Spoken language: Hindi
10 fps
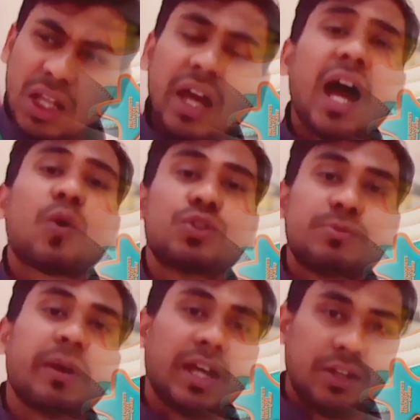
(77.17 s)
नया
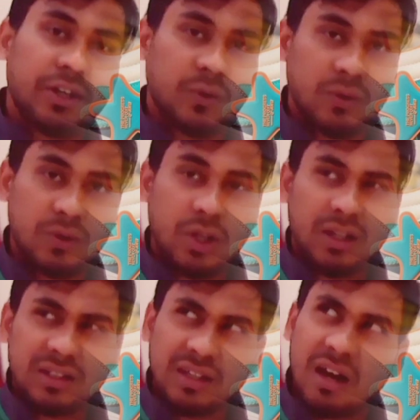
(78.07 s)
कुछ पहन रहे
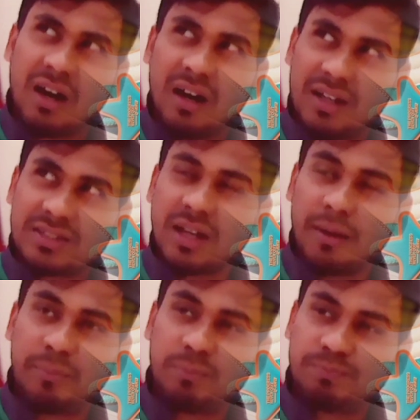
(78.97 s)
हो या
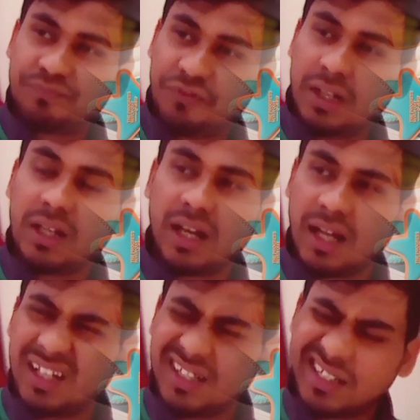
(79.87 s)
ऐसा फील
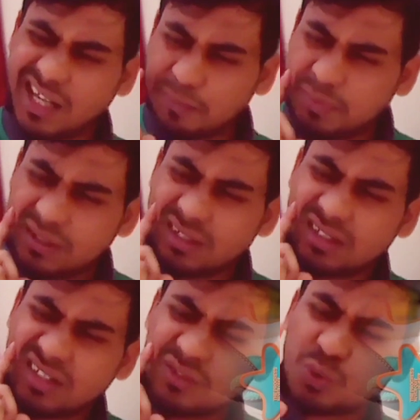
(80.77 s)
कराएगा कि आप
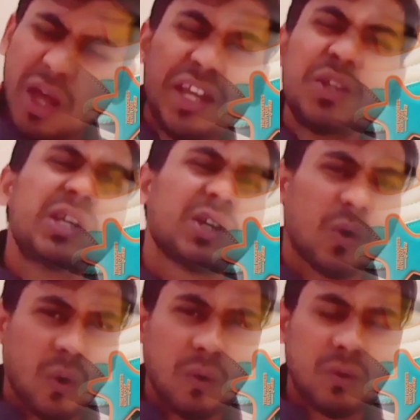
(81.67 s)
थोड़ा यूनिक हो